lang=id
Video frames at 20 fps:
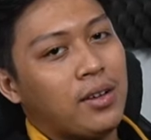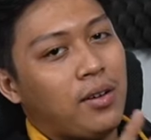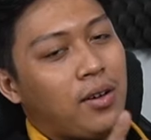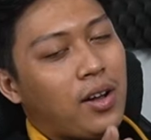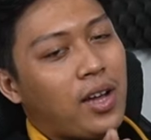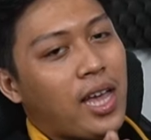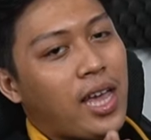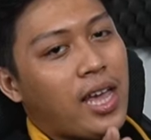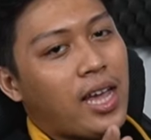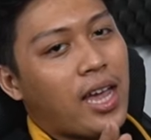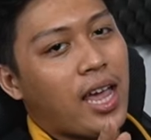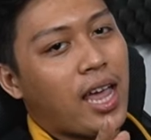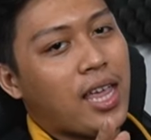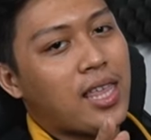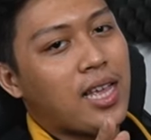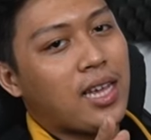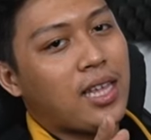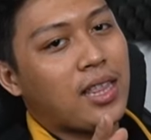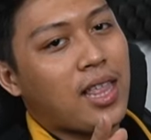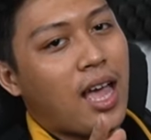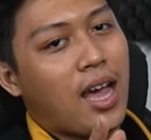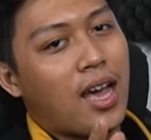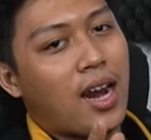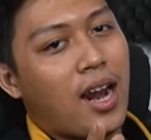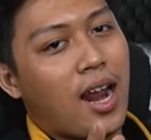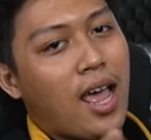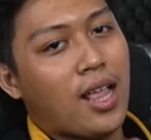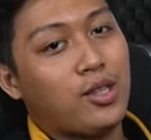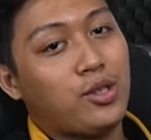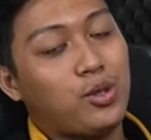Oke, kayaknya kita akan
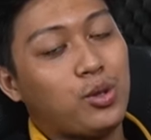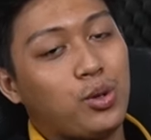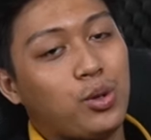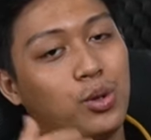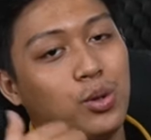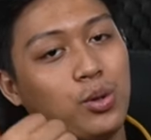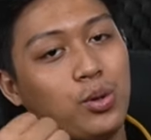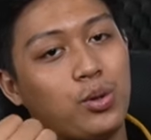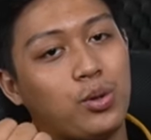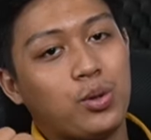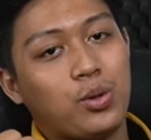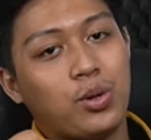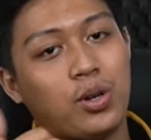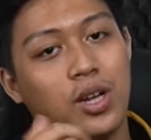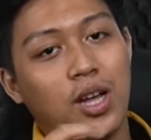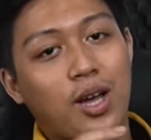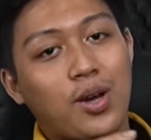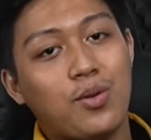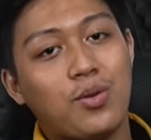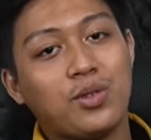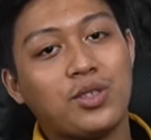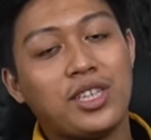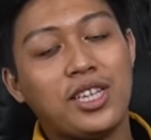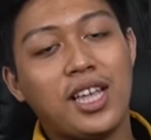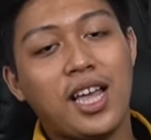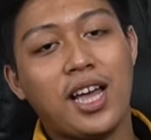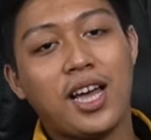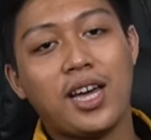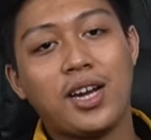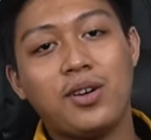lanjut untuk ke kursi
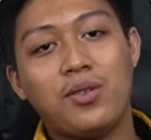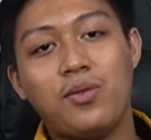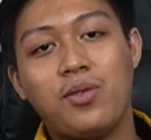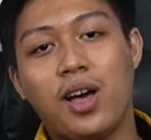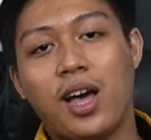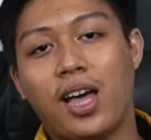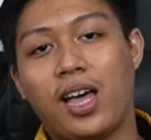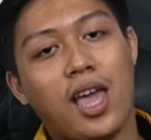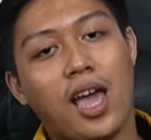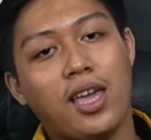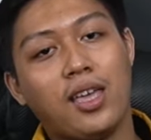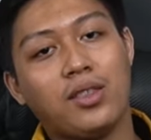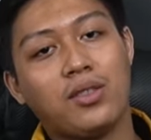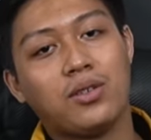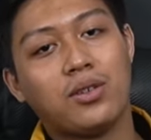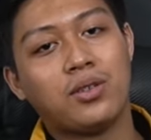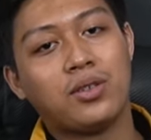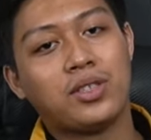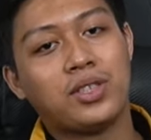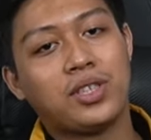yang kedua, yaitu